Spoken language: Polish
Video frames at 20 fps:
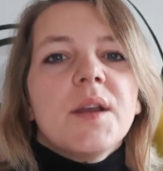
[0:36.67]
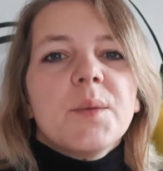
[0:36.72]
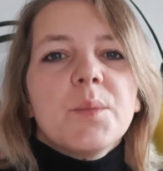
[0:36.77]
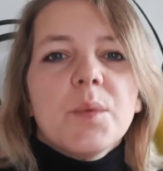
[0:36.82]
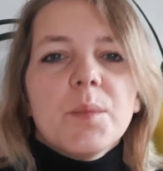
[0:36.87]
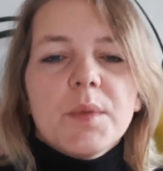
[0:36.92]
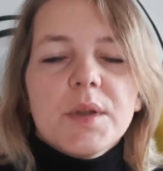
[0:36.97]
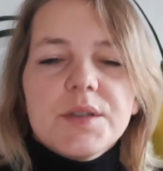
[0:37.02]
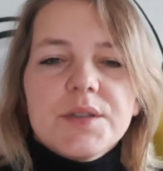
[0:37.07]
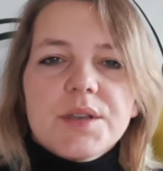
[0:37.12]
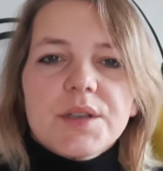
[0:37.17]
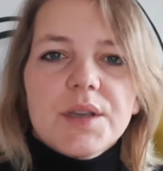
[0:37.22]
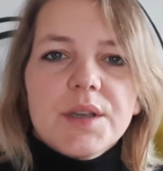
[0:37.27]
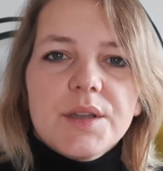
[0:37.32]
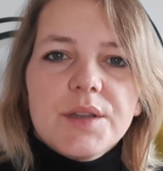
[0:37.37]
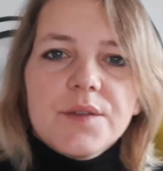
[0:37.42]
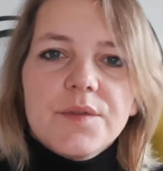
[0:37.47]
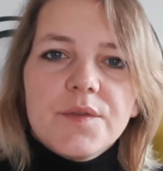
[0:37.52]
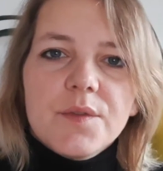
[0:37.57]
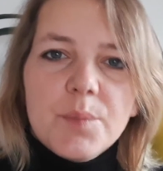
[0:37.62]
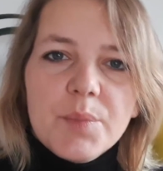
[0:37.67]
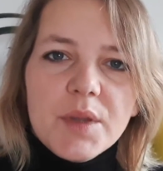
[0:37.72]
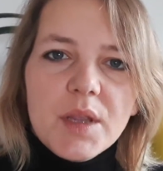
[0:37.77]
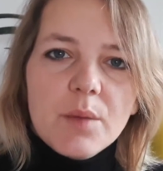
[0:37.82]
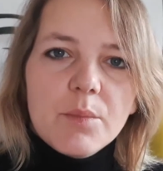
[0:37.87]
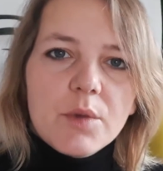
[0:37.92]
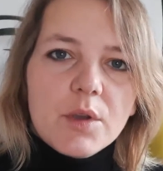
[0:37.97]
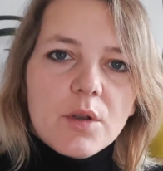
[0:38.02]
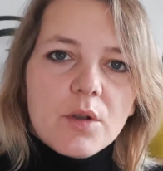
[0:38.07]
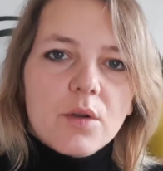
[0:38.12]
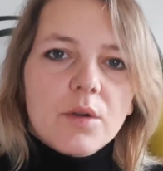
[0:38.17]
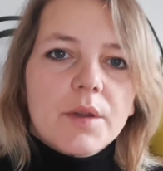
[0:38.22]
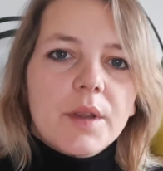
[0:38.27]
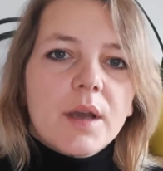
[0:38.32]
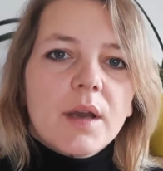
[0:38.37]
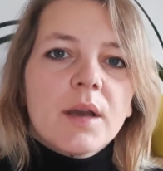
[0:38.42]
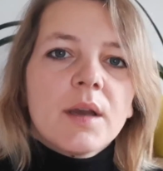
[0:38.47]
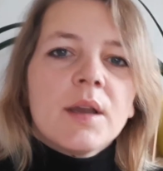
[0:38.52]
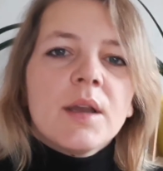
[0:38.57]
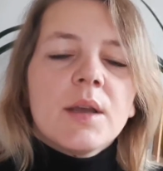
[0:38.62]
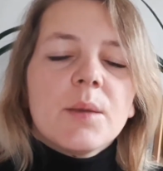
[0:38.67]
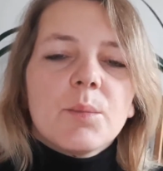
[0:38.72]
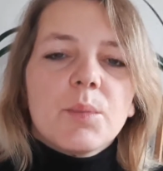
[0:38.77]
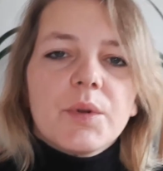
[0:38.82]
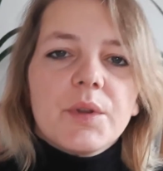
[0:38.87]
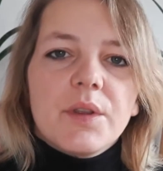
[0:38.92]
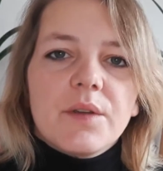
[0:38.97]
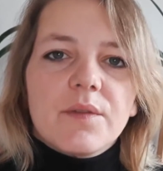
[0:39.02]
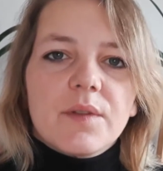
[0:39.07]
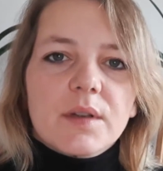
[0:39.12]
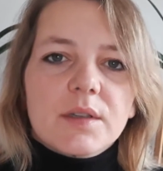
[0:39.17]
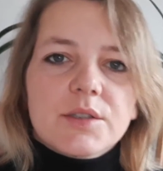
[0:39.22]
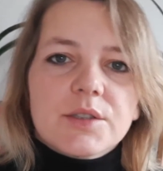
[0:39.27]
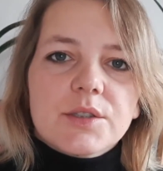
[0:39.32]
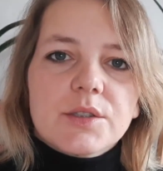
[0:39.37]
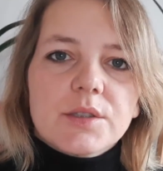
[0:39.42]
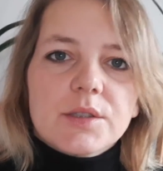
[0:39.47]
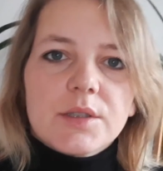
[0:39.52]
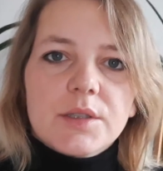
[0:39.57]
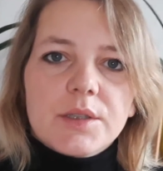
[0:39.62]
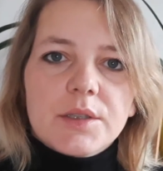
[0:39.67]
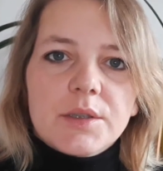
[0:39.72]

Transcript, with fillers: w momencie, kiedy wypniemy konia, ponieważ y,